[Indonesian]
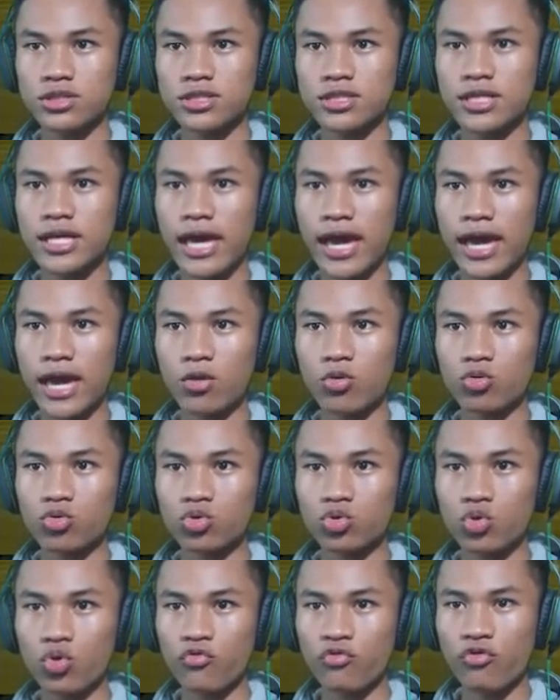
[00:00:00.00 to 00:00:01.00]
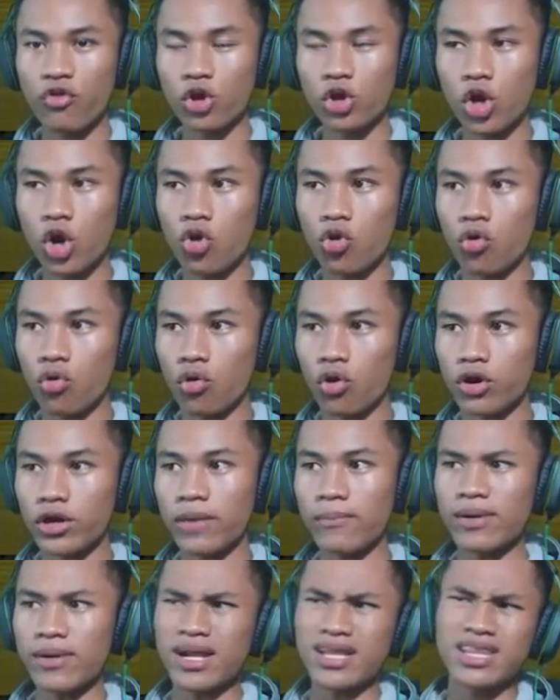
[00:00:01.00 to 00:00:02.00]
G untuk follow.
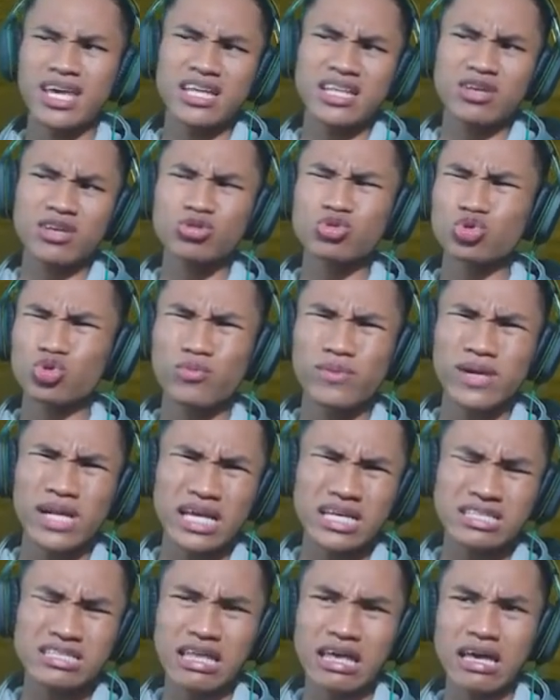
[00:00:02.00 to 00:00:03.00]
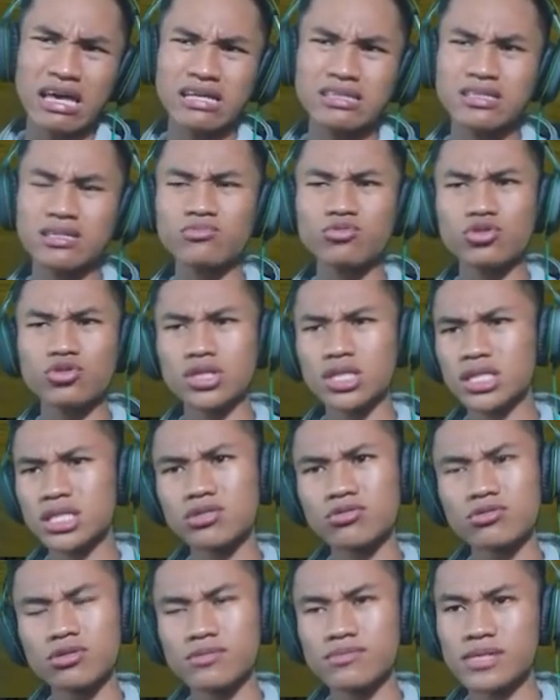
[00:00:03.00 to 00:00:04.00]
Oke, okay, berarti kita suruh mereka stay aja mungkin
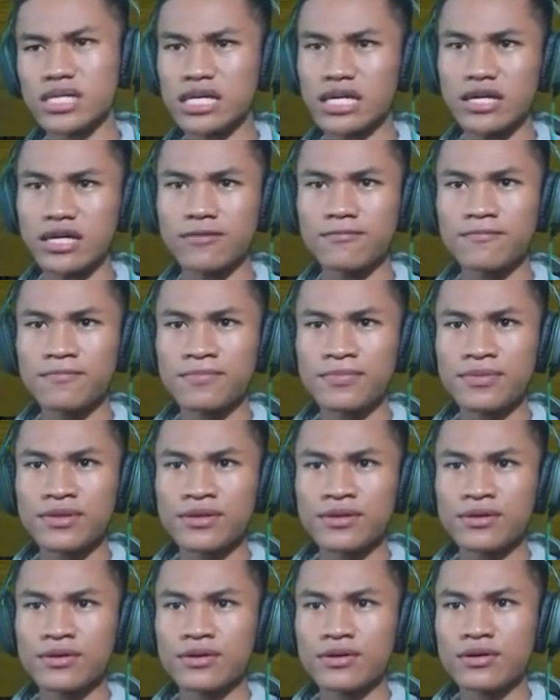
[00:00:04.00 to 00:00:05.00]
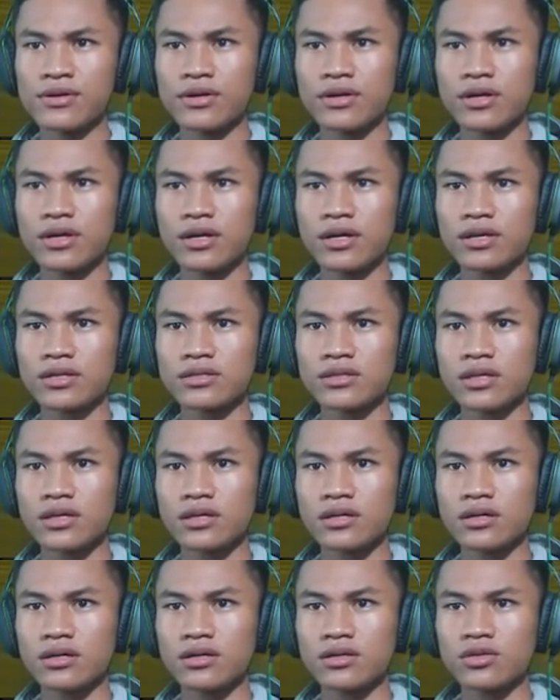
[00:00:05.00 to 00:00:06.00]
atau gimana ya? Oke, Okay,
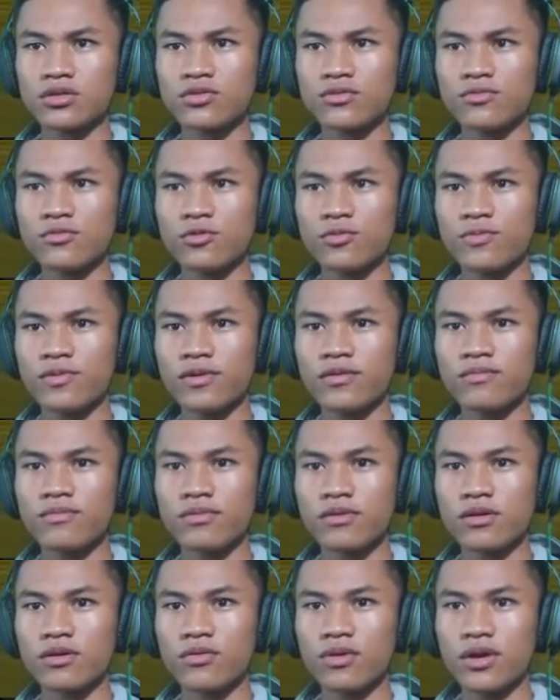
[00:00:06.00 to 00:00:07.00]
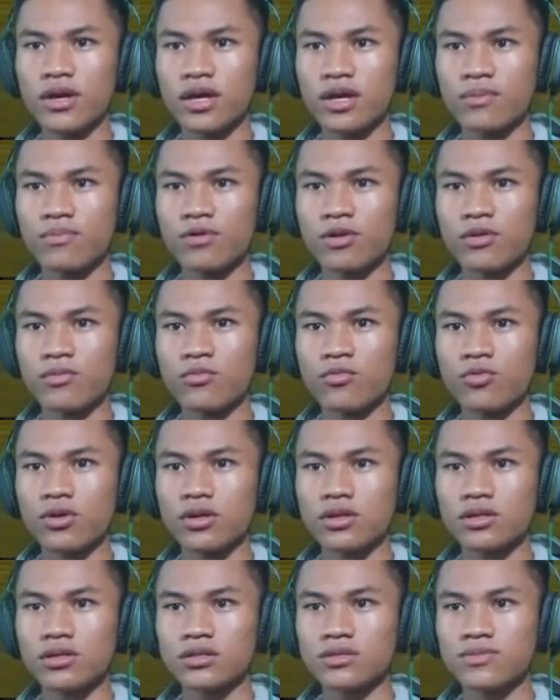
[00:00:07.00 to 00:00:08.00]
second to moving far away from
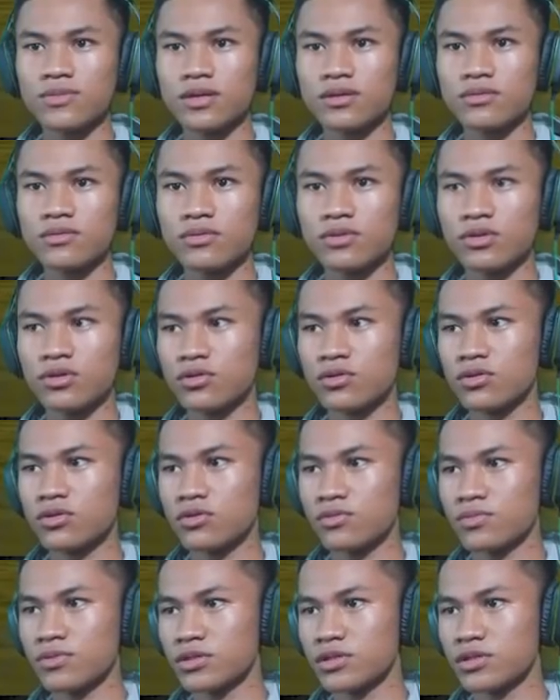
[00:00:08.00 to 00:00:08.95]
will disband your group.